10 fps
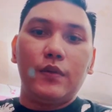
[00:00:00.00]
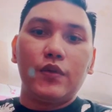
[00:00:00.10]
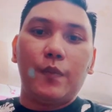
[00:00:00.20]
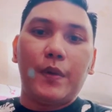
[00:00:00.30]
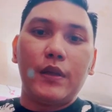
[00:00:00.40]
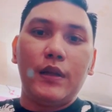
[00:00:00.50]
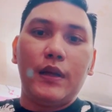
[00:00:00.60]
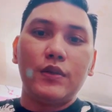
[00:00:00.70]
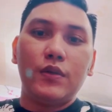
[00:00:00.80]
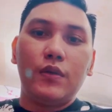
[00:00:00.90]
stoppernya
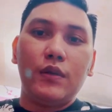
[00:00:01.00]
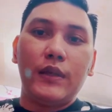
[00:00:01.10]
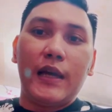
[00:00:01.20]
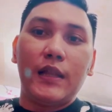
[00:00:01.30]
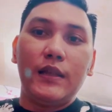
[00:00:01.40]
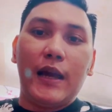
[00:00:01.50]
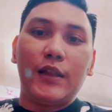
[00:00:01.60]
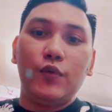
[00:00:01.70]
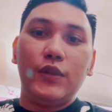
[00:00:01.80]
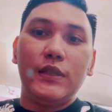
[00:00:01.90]
langsung
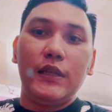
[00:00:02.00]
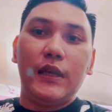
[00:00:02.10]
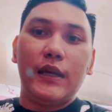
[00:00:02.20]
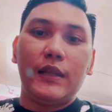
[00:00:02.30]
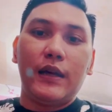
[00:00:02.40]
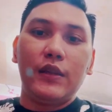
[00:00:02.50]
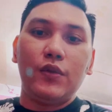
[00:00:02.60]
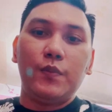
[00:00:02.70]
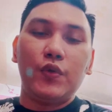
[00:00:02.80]
nyatu di sini kan nah itu